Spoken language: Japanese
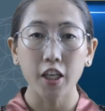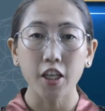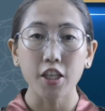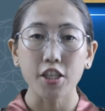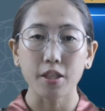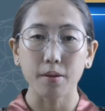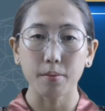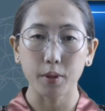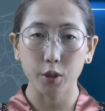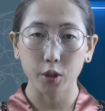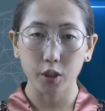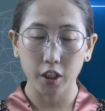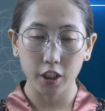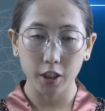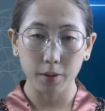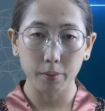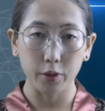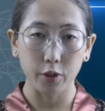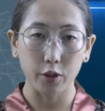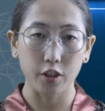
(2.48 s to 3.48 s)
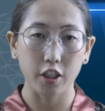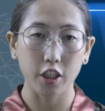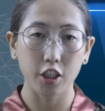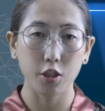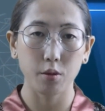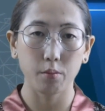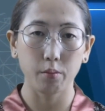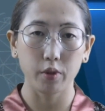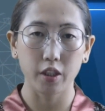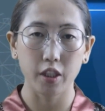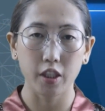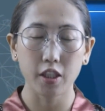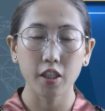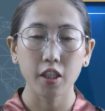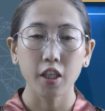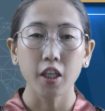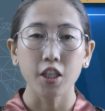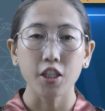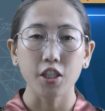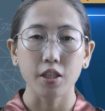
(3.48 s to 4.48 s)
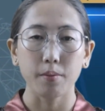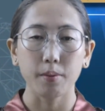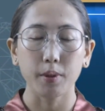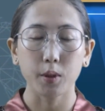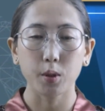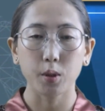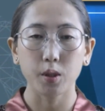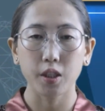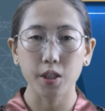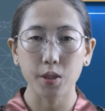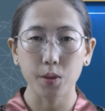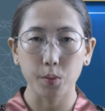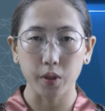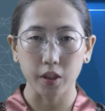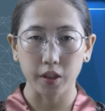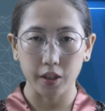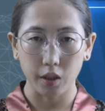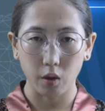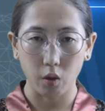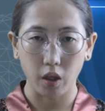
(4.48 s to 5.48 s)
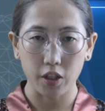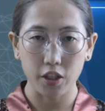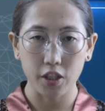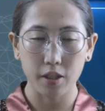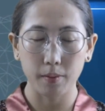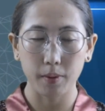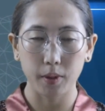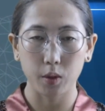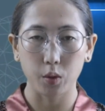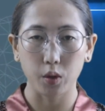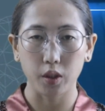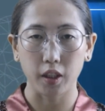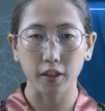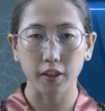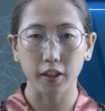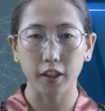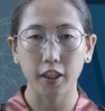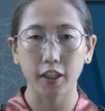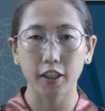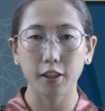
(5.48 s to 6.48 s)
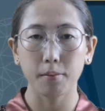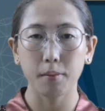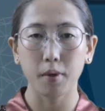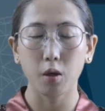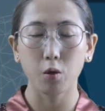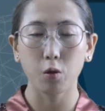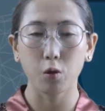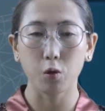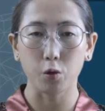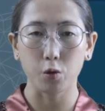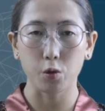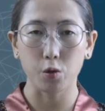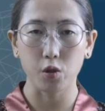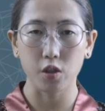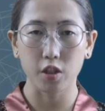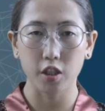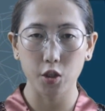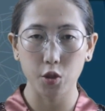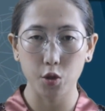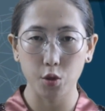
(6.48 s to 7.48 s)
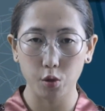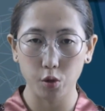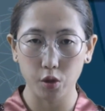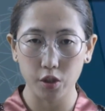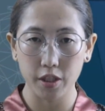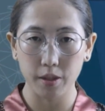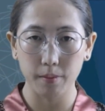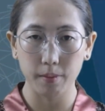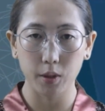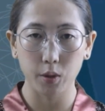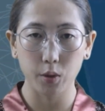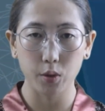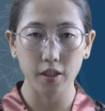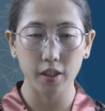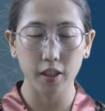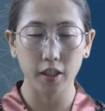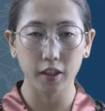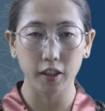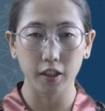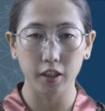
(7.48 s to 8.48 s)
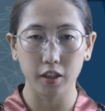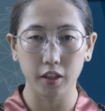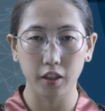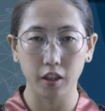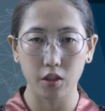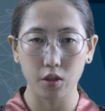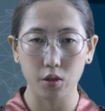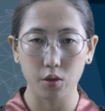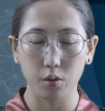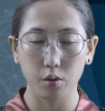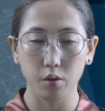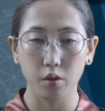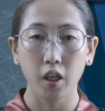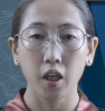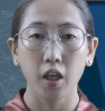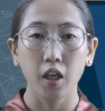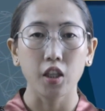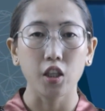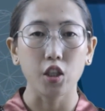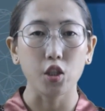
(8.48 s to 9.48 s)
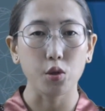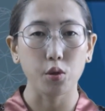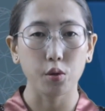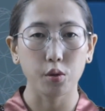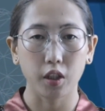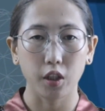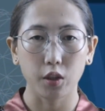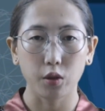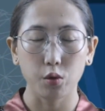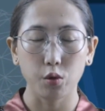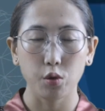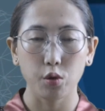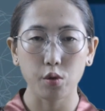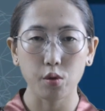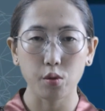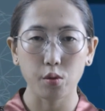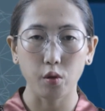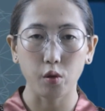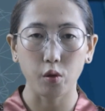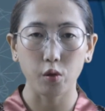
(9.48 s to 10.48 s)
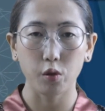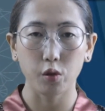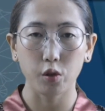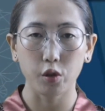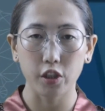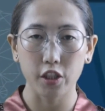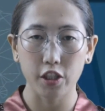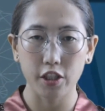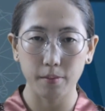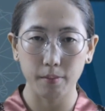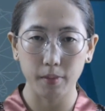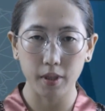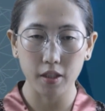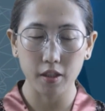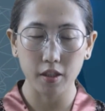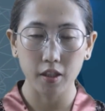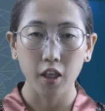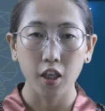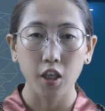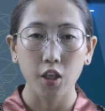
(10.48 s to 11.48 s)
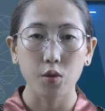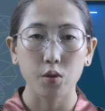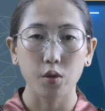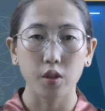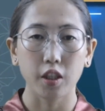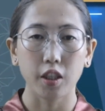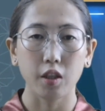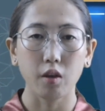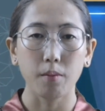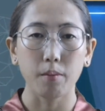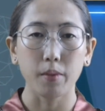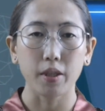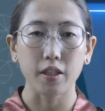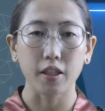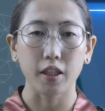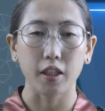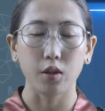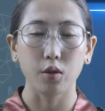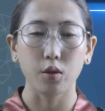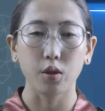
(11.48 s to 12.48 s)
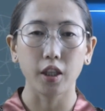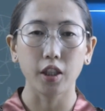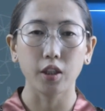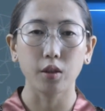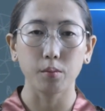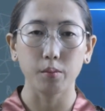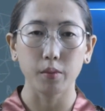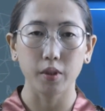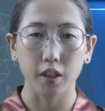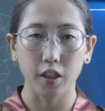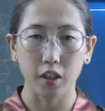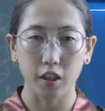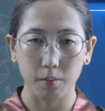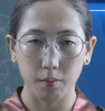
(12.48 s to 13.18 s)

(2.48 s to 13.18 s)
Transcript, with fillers: チベットテレビの大様です。チベット t h スウ Week ではチベットやレイラ魔法、そして中央チベット政権に関する1週間のニュースをお送りします。それではまずヘッドラインを見ていき